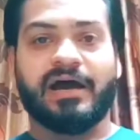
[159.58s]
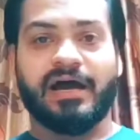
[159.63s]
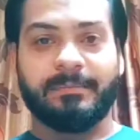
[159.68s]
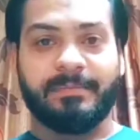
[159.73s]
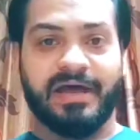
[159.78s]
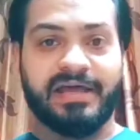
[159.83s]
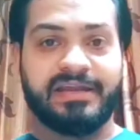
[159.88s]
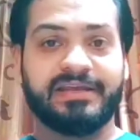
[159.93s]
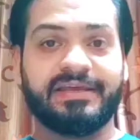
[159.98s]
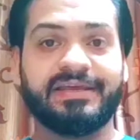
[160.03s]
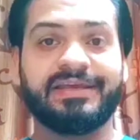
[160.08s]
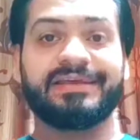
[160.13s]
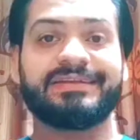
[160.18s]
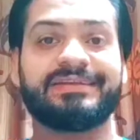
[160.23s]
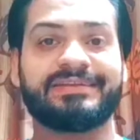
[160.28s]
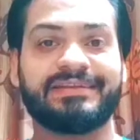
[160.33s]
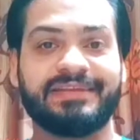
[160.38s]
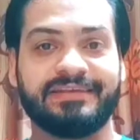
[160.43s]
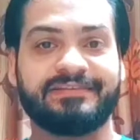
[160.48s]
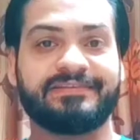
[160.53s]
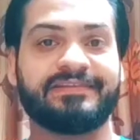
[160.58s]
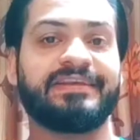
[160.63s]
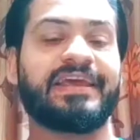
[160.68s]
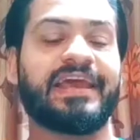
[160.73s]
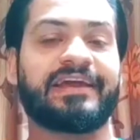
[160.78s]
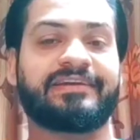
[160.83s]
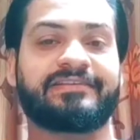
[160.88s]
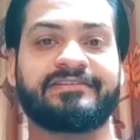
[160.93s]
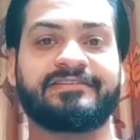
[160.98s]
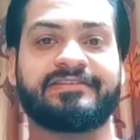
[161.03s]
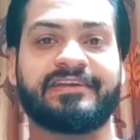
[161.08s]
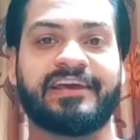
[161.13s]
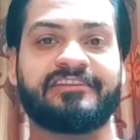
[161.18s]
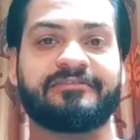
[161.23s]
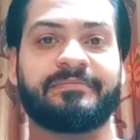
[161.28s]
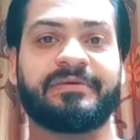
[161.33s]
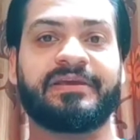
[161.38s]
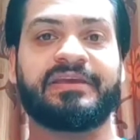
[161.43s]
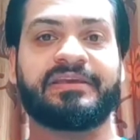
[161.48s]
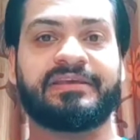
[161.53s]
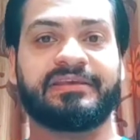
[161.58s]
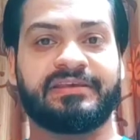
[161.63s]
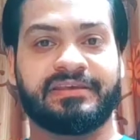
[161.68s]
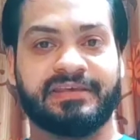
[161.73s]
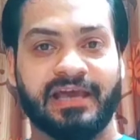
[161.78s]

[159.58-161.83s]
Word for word: हमारी तीसरी एक्सरसाइज में